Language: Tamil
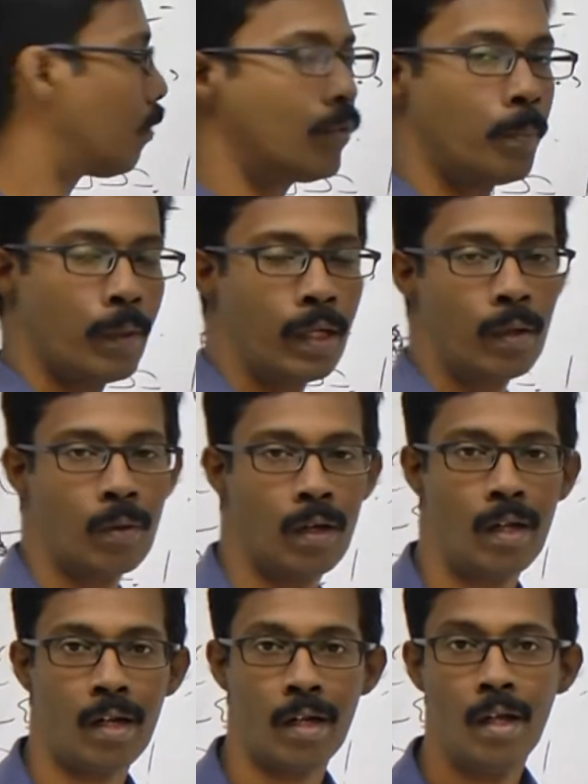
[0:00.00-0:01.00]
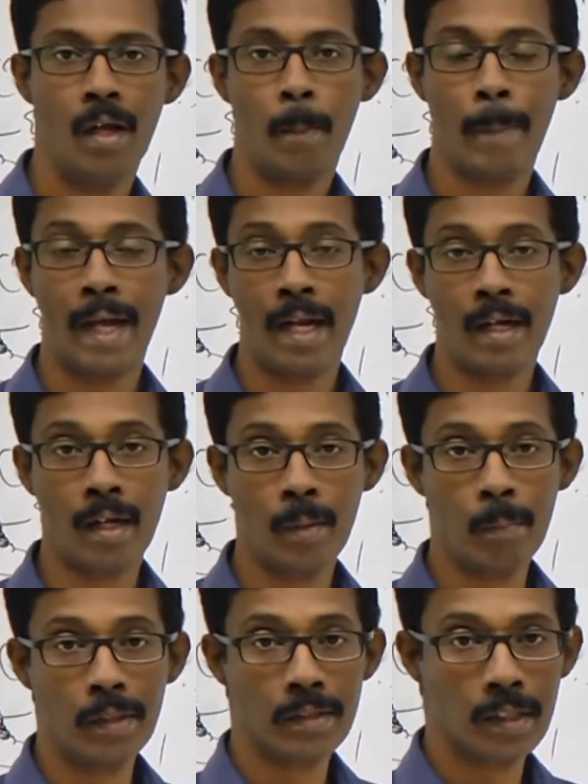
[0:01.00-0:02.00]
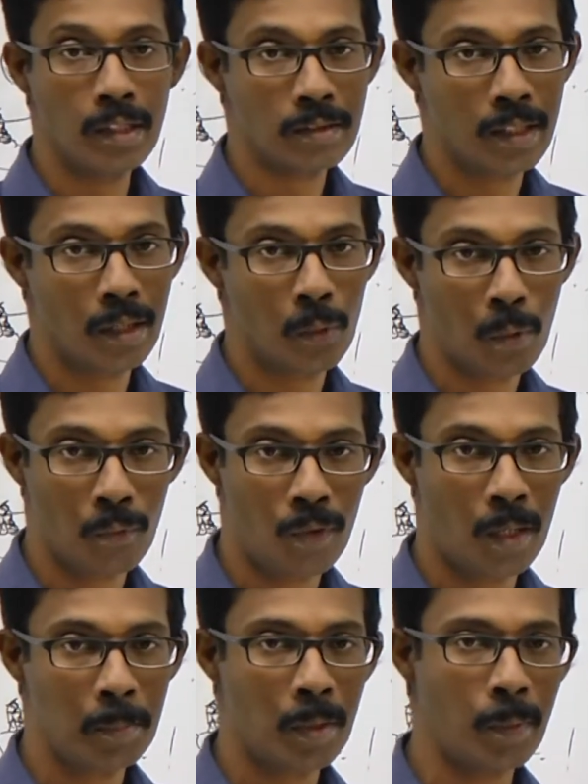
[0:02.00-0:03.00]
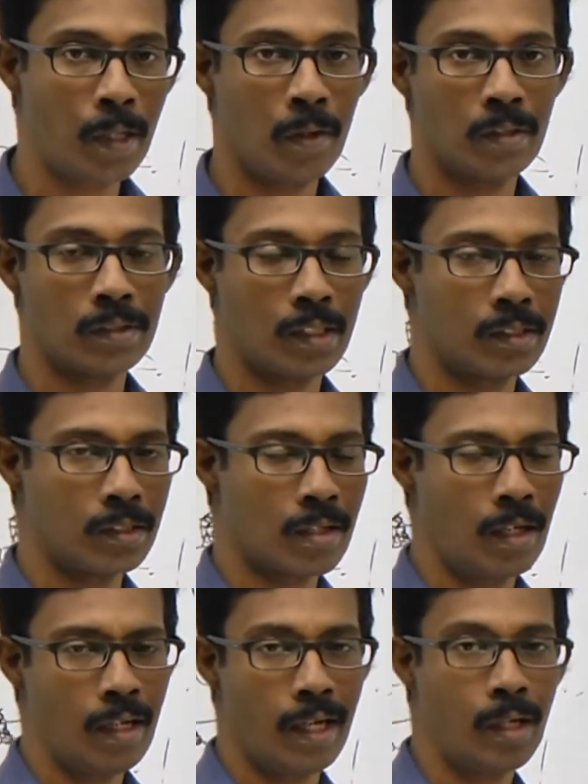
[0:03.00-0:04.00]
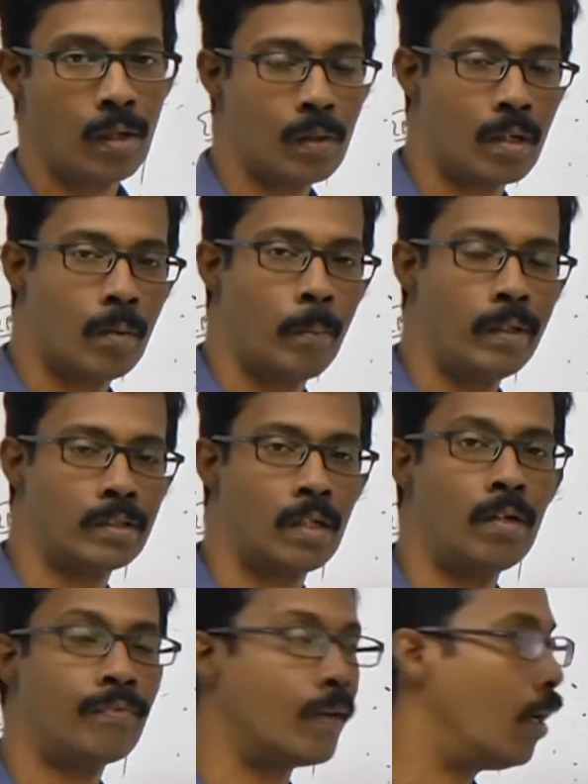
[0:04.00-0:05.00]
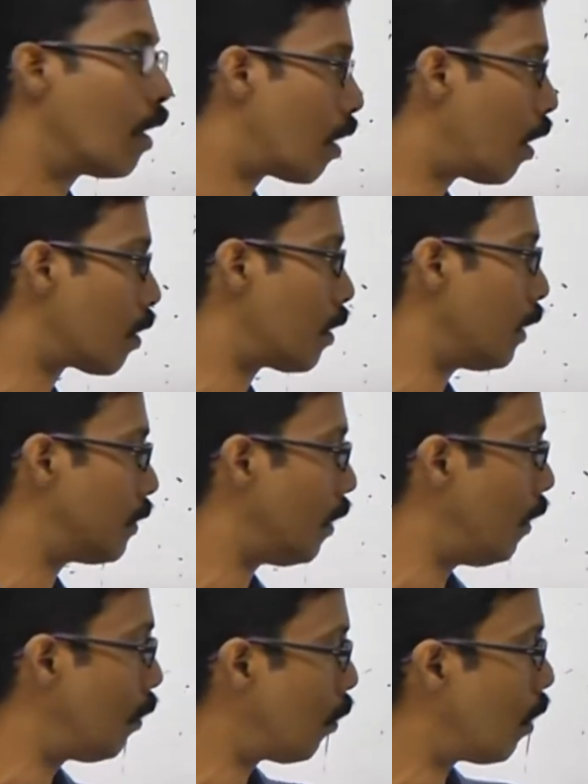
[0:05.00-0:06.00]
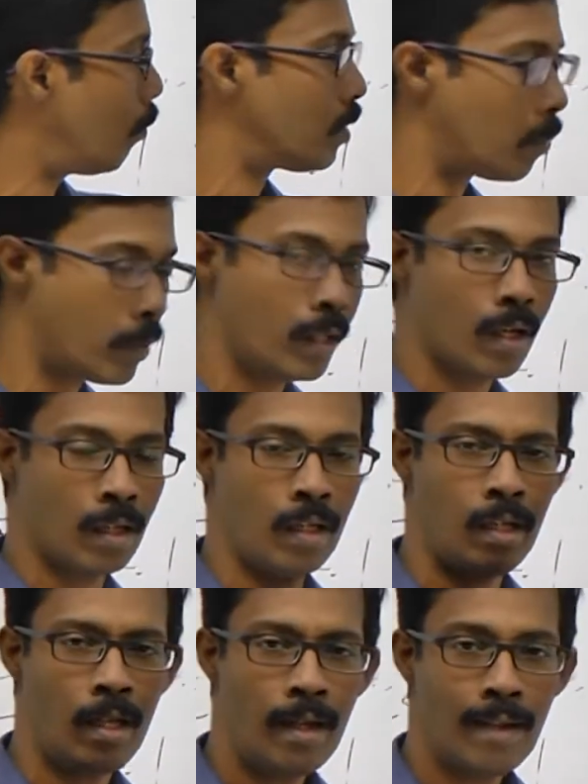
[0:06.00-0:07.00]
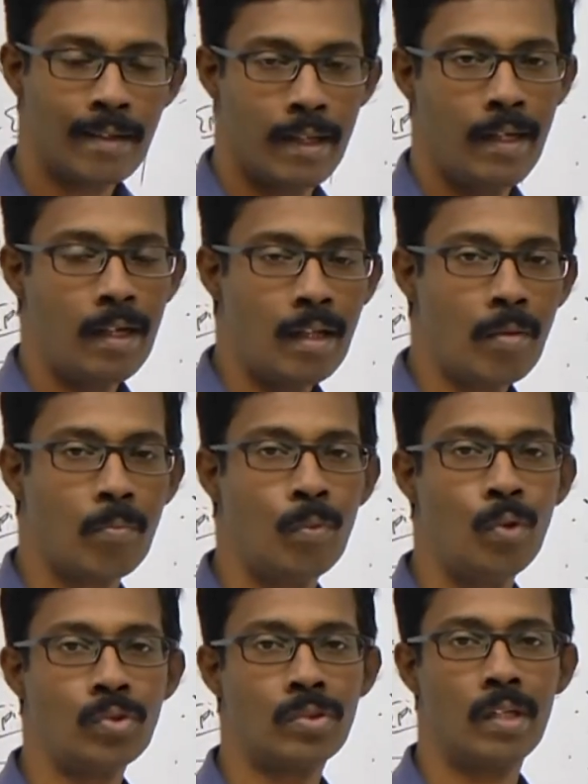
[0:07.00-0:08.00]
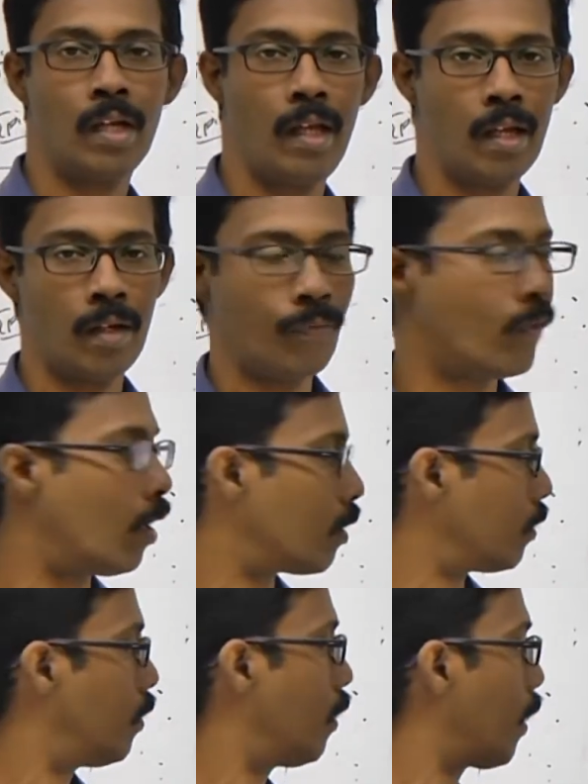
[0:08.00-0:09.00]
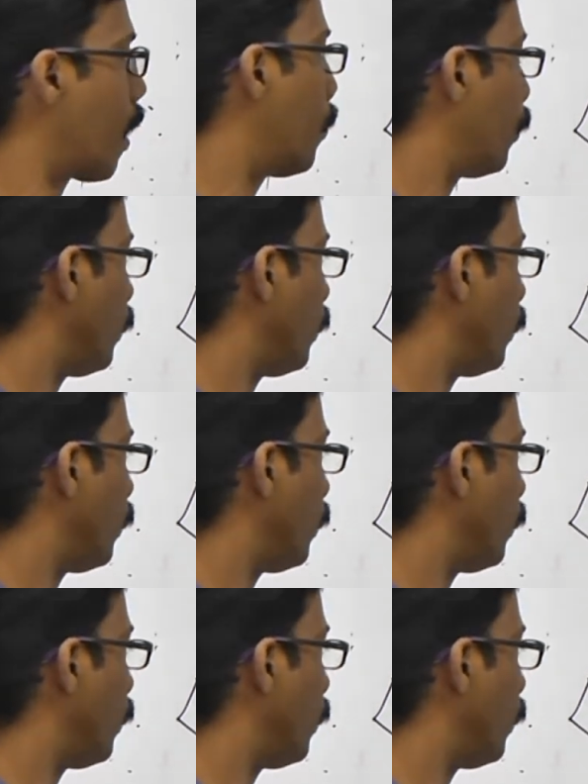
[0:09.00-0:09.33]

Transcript: ஆஃப் த பர்டிகுலர் பேரன்கைமா செல்ஸ் தே கோன் ஃபார்ம் த பர்டிகுலர் ஸ்ட்ரக்சர் கால் எண்டோடாமஸ் ஆஃப் கார்டெக்ஸ் எண்டோடோமிஸ் அப்படிங்கிறது த இன்னர் மோஸ்ட் லேயர் ஆஃப் கார்டெக்ஸ் அதை ஞாபகம்